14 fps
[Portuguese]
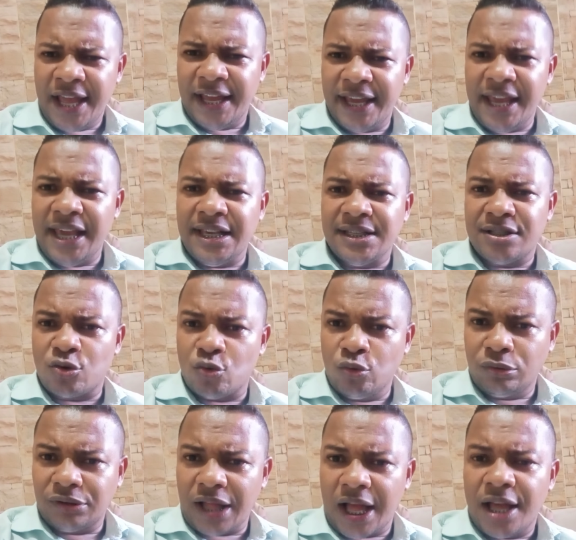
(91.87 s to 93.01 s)
Ei,
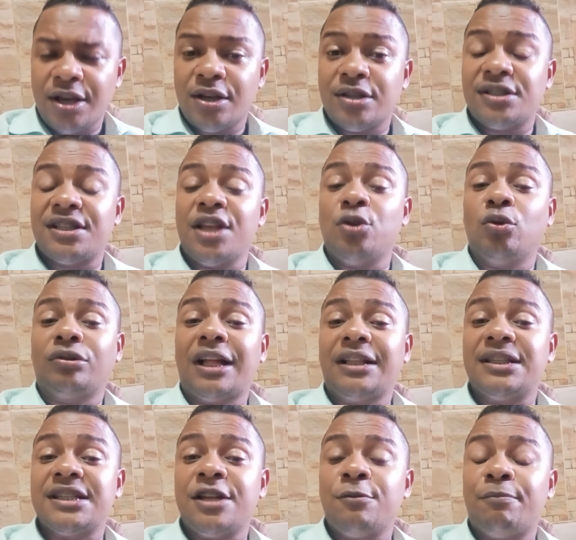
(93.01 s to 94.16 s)
escuta, o Senhor está
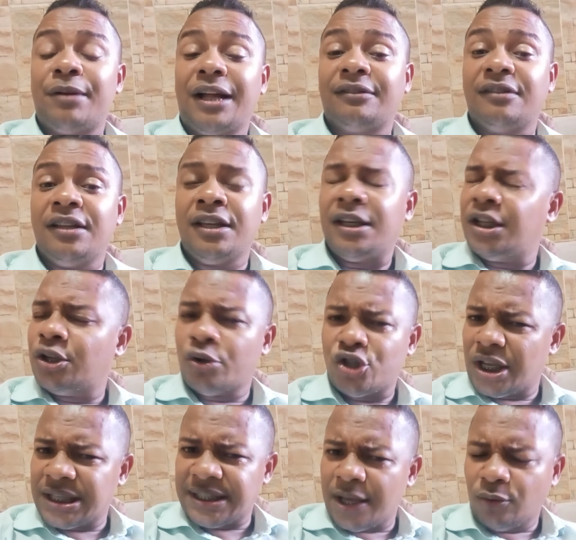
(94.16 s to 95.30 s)
dizendo para ti que não
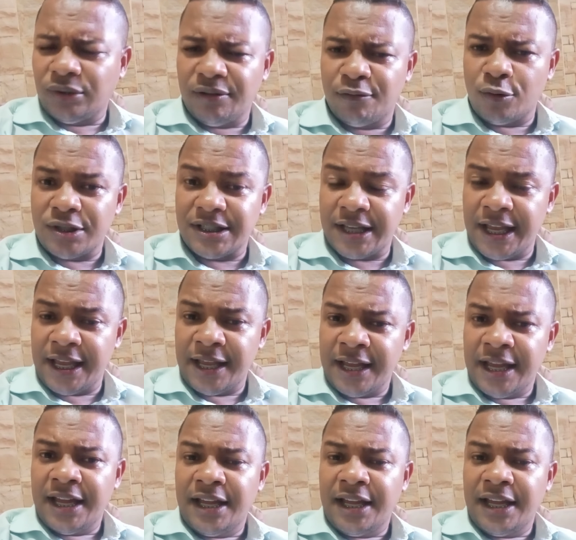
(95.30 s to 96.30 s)
esqueceu de você